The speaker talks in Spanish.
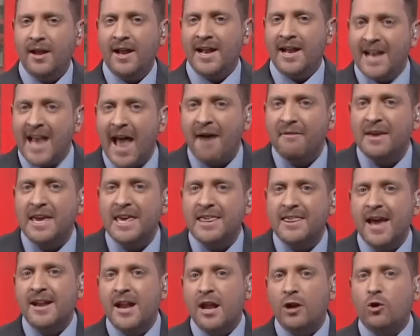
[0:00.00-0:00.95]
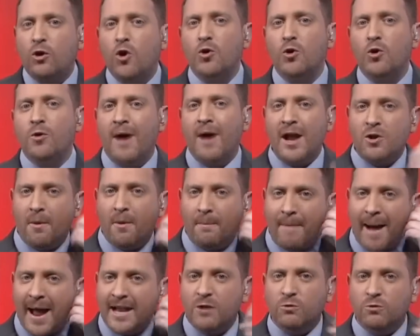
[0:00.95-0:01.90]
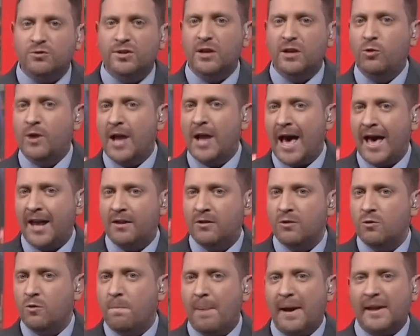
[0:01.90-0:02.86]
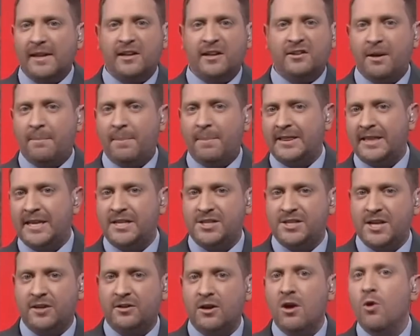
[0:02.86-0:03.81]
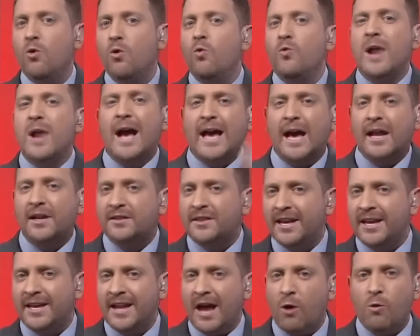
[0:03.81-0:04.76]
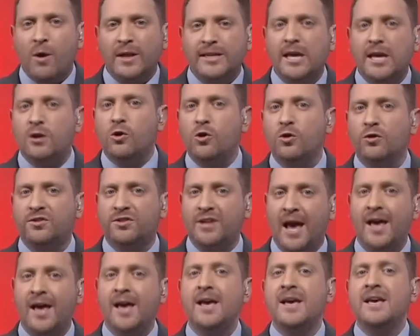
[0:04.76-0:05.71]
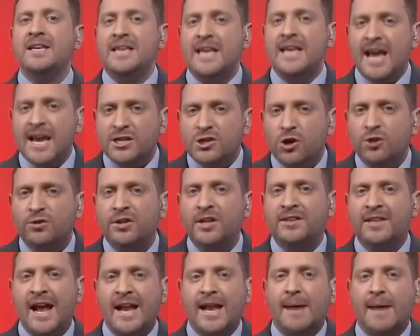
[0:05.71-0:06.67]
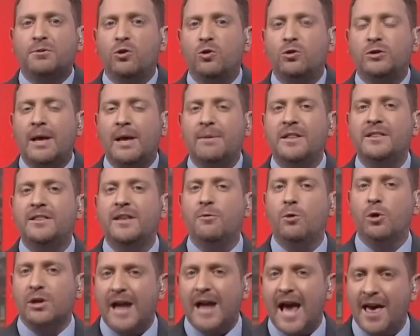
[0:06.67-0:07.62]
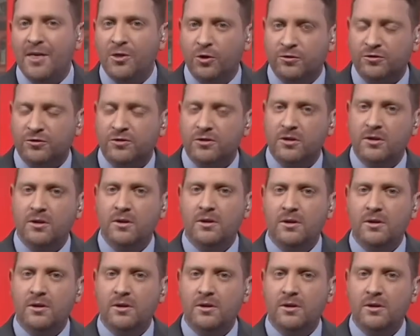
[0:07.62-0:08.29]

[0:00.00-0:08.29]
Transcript: La vida en el conurbano vale un celular, un par de zapatillas, una cartera o cualquier cosa. Y ellos están absolutamente borrados.